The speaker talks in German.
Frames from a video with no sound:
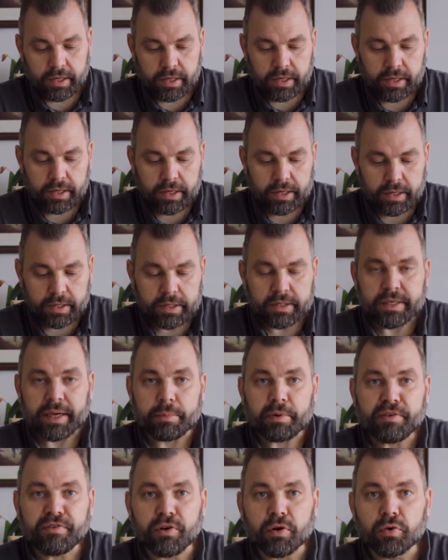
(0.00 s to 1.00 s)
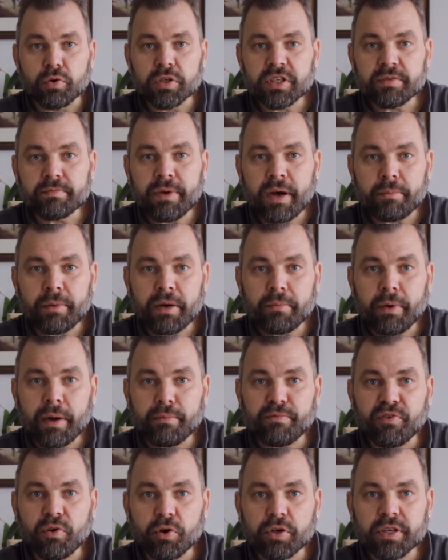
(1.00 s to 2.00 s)
Äh, das habe ich vor kurzem mal bei
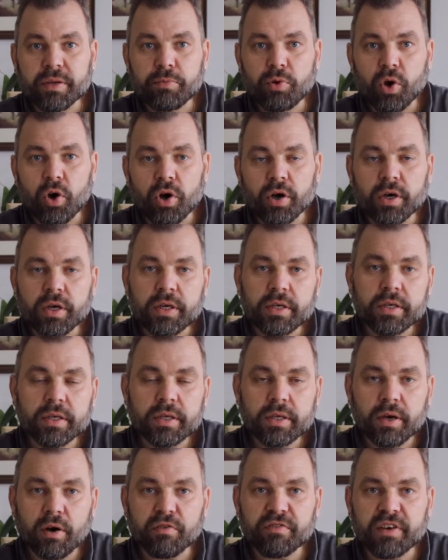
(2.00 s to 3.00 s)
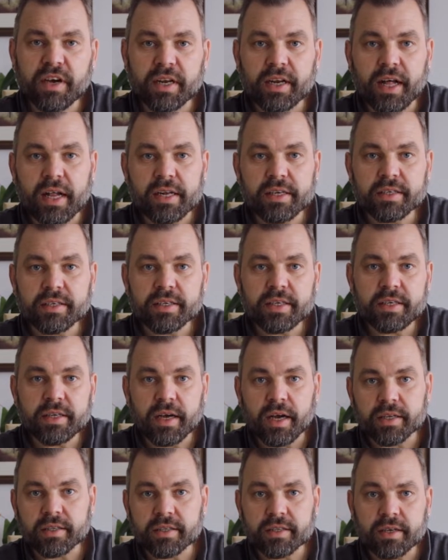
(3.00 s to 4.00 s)
meinem Freund, dem Jochen, auf dem Kanal gesehen.
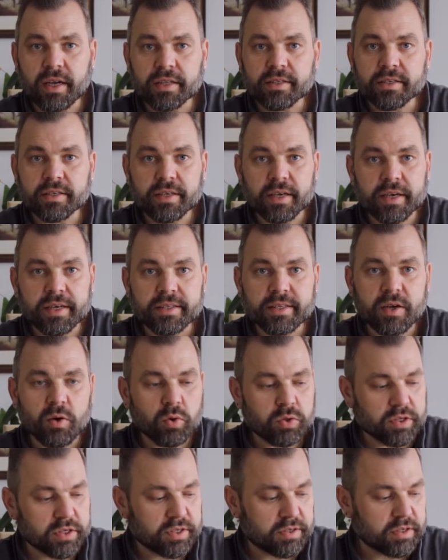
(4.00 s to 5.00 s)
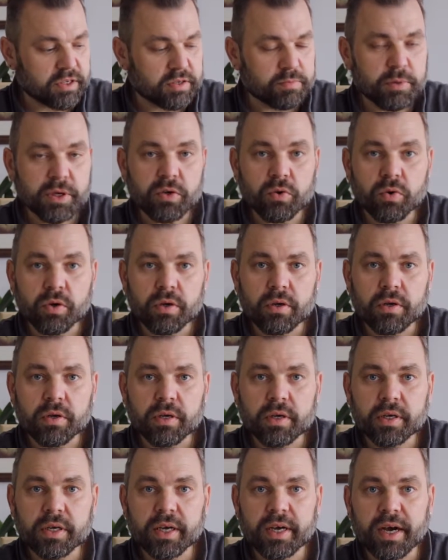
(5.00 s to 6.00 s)
Der hat, hat sich ja jetzt auch das, das Mikro
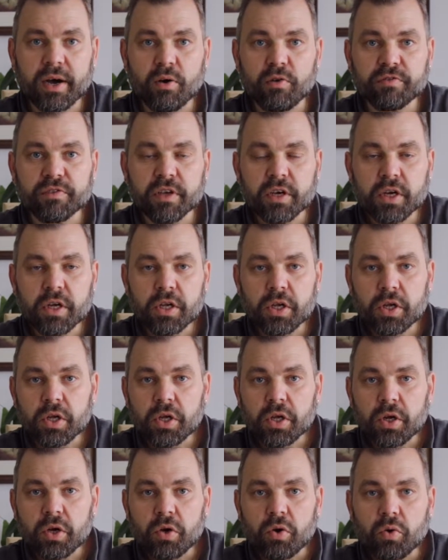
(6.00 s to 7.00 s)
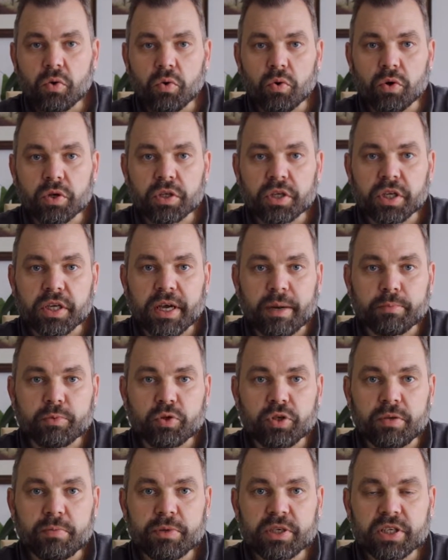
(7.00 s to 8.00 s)
gekauft. Und ich habe
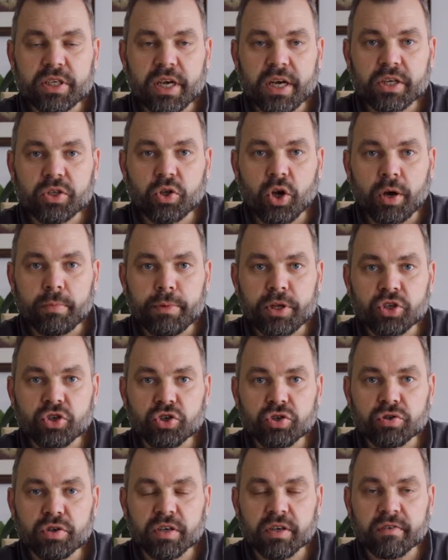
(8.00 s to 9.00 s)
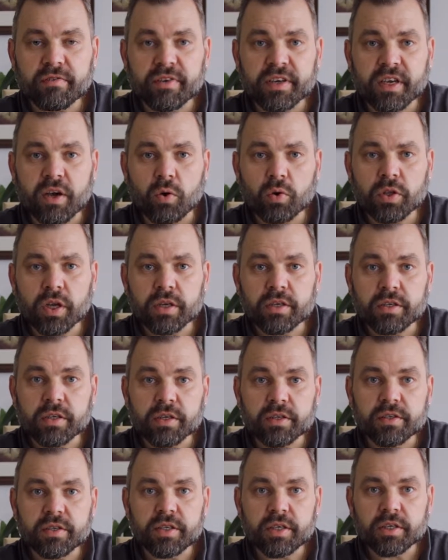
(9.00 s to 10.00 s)
zu ihm gesagt, ja Mensch, da wäre ich auch daran
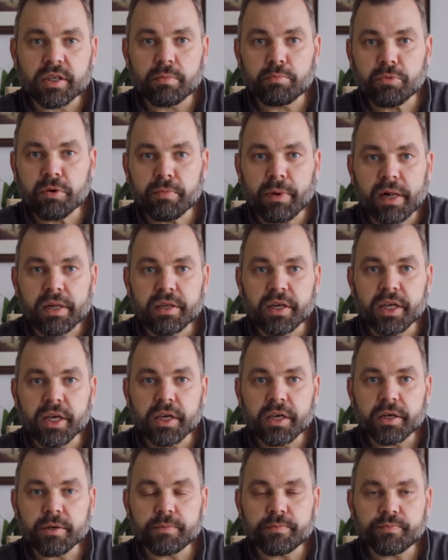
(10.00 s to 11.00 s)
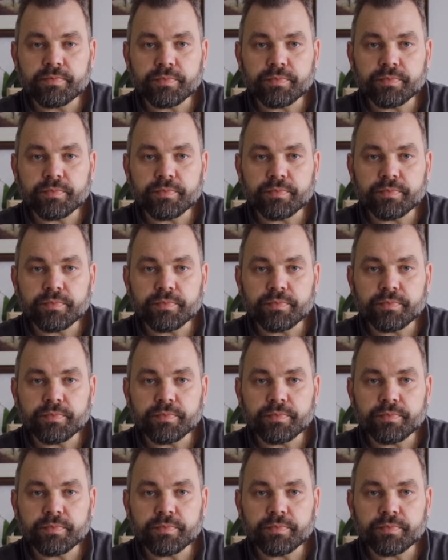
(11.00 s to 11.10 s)
interessiert, gib mir mal einen Link.